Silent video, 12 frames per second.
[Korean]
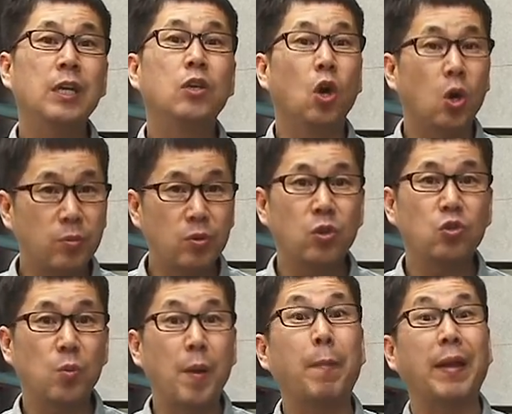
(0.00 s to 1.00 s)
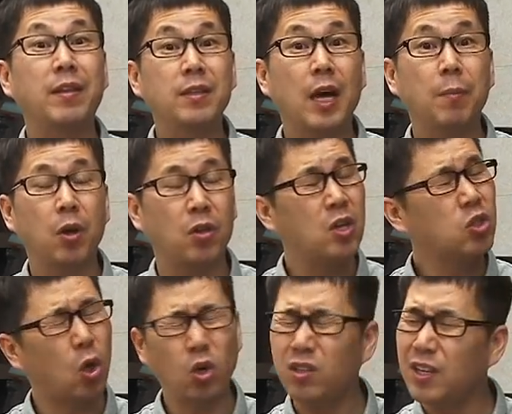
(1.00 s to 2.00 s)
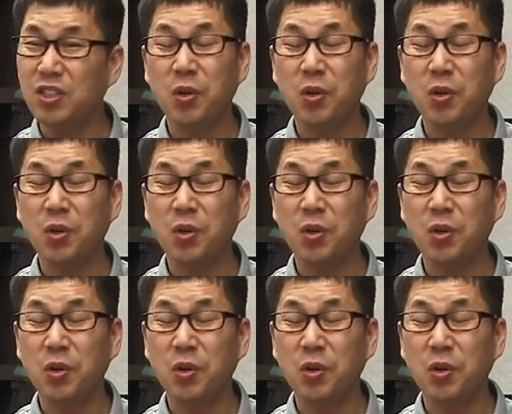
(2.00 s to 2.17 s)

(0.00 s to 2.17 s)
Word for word: 여러분 것으로만 만든다면 절대